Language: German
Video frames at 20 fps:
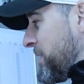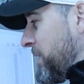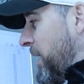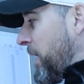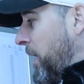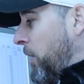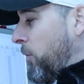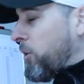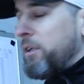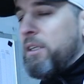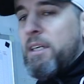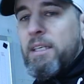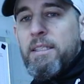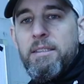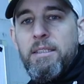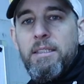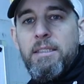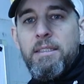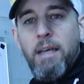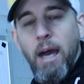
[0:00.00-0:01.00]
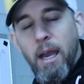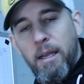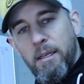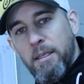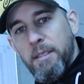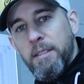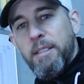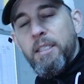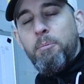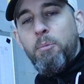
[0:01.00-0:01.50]
das nachher auch eine richtig geile
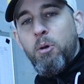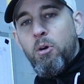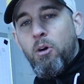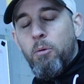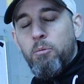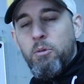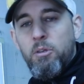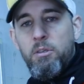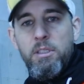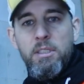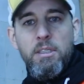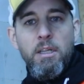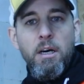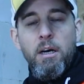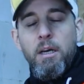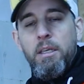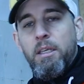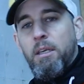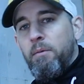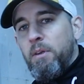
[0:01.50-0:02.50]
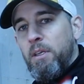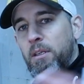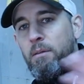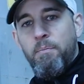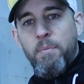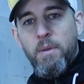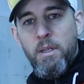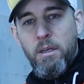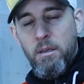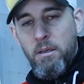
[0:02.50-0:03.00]
Linie bekommt und nicht nachher irgendwie
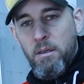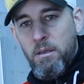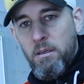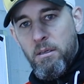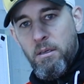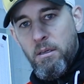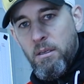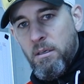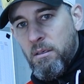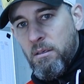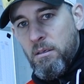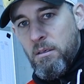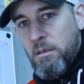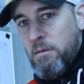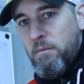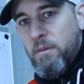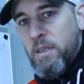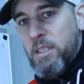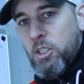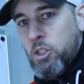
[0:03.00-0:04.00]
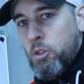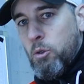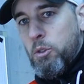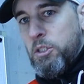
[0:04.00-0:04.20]
ein wildes